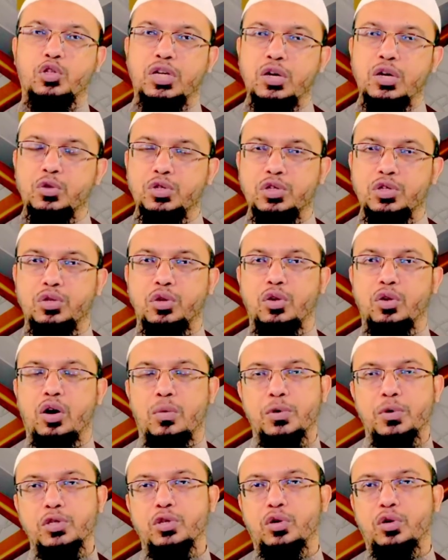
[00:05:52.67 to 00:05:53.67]
তথাকথিত
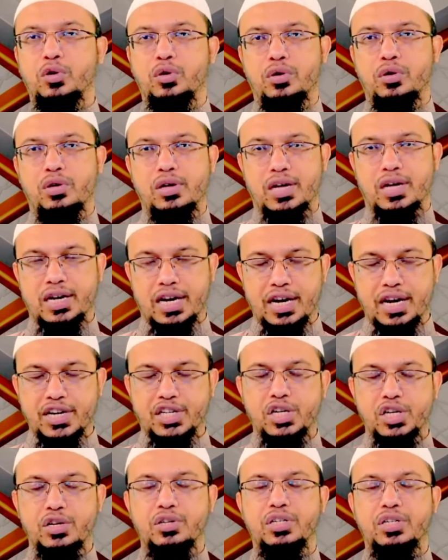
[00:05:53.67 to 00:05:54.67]
অবৈধ
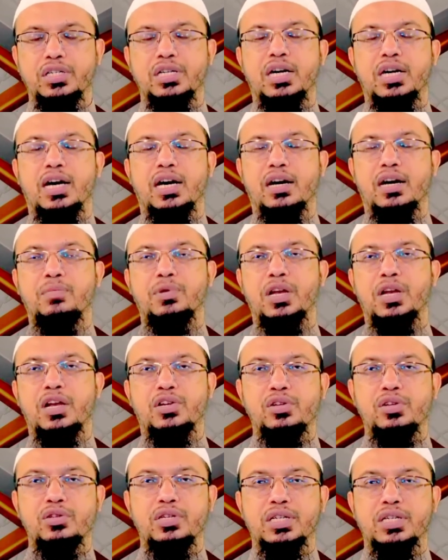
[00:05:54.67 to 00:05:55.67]
রিলেশন যেটা হারাম
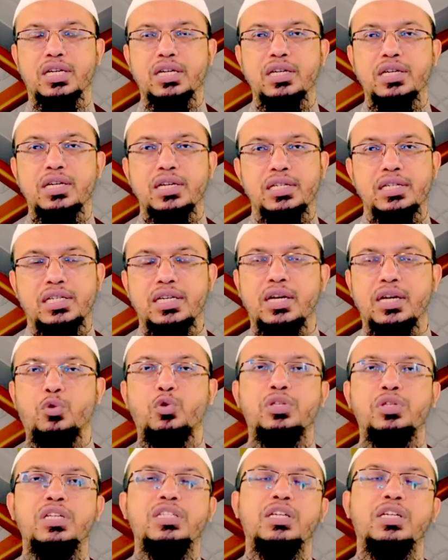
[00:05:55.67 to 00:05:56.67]
রিলেশন যেটা সেটা
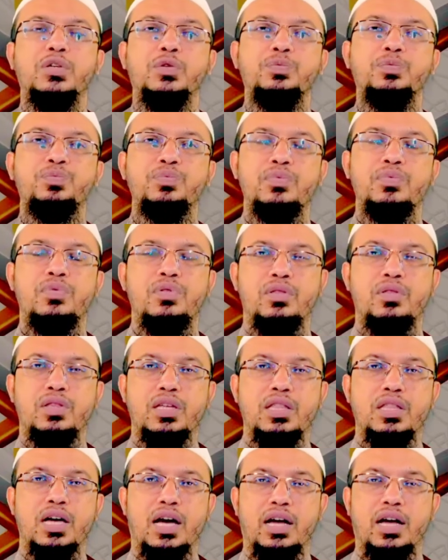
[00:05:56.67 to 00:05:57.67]
করতে যেন
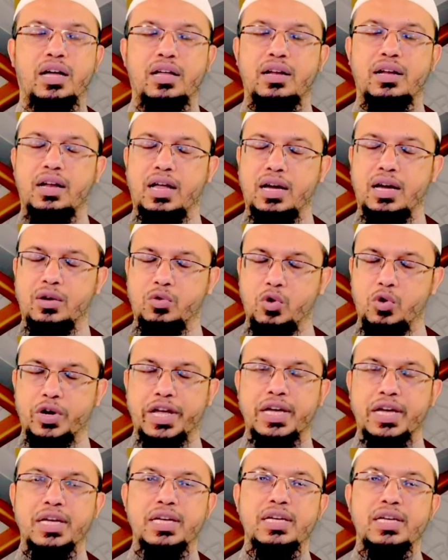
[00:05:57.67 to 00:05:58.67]
দ্বিধা না
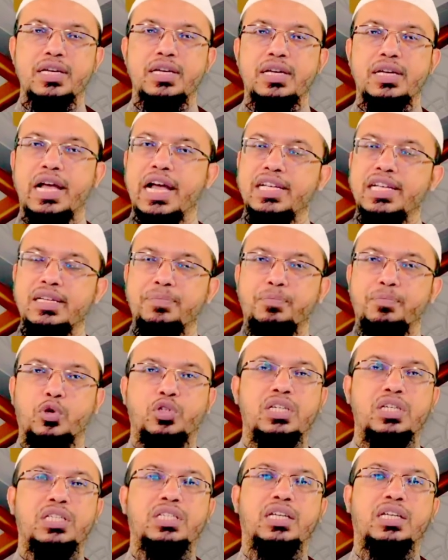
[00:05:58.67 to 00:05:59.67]
করে এই যে
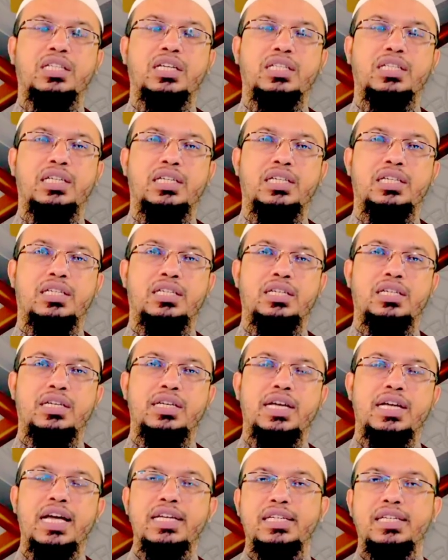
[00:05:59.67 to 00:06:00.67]
প্রচেষ্টা তাদের
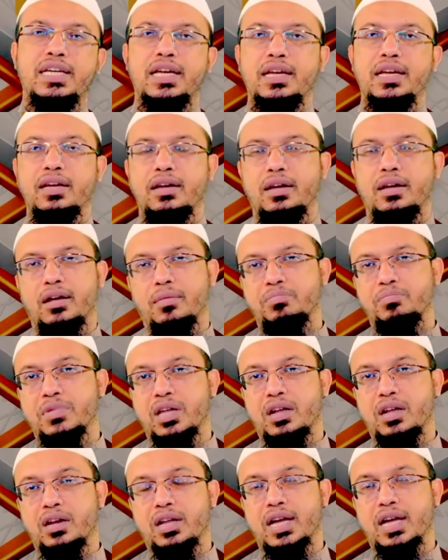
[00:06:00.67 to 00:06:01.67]
এই যে
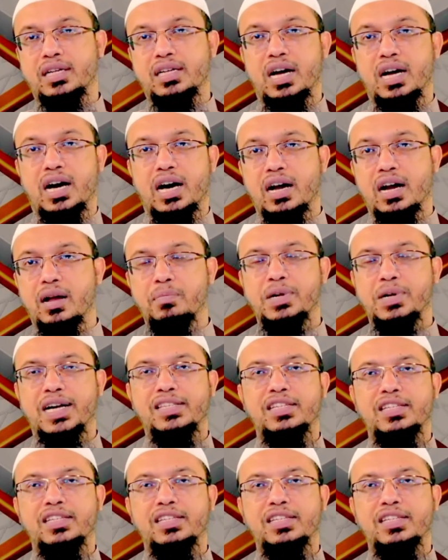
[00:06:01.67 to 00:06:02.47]
আপনার একটা হারাম